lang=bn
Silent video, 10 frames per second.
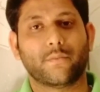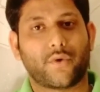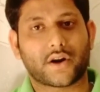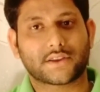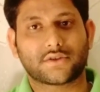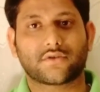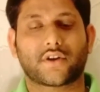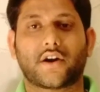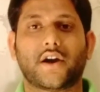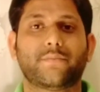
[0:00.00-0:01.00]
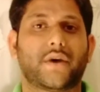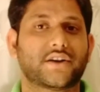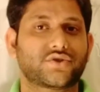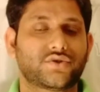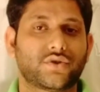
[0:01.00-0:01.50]
বরাদ্দ করা হয়
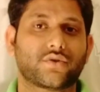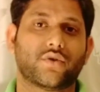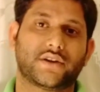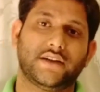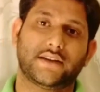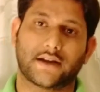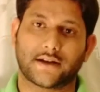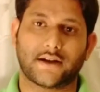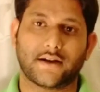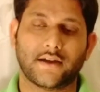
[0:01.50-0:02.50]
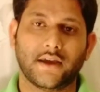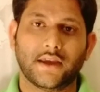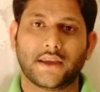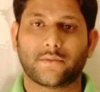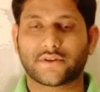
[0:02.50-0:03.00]
পাঁচশো কোটি টাকা
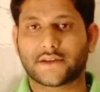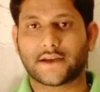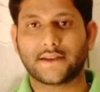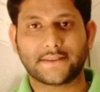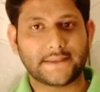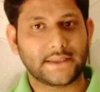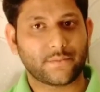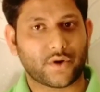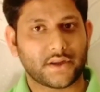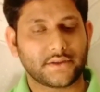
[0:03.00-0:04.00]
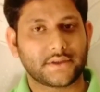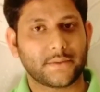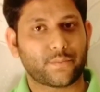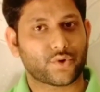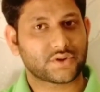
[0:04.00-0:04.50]
এবং সেখানে তিনি বলেন
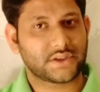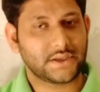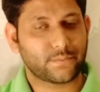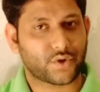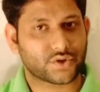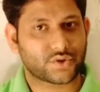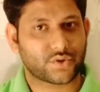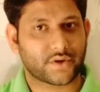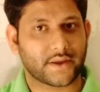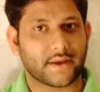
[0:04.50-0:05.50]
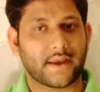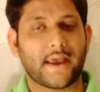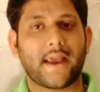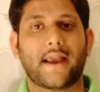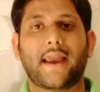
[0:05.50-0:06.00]
যে প্রতি বছরে
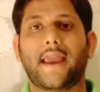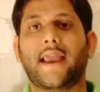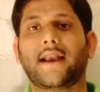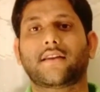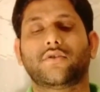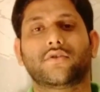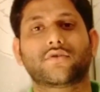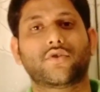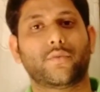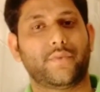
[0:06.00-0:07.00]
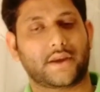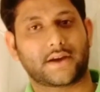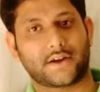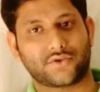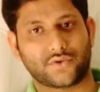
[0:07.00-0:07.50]
এক লক্ষ
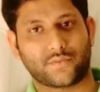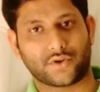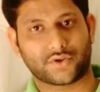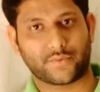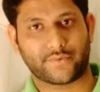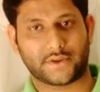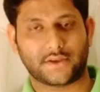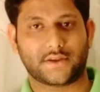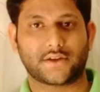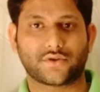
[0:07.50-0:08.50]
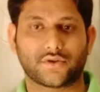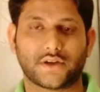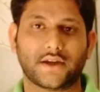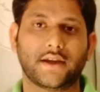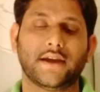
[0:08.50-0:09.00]
বেকার যুবক যুবতীদের
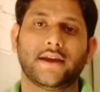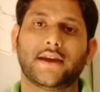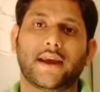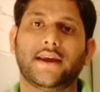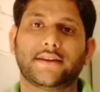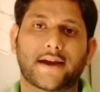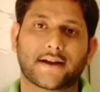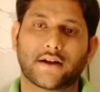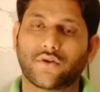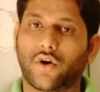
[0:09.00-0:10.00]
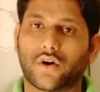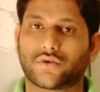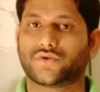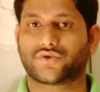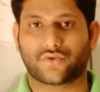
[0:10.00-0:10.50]
জন্য এই টাকা
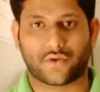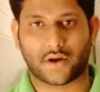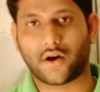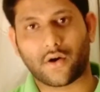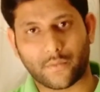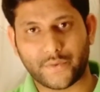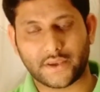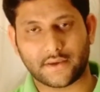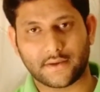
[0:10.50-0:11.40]
খরচ করা হবে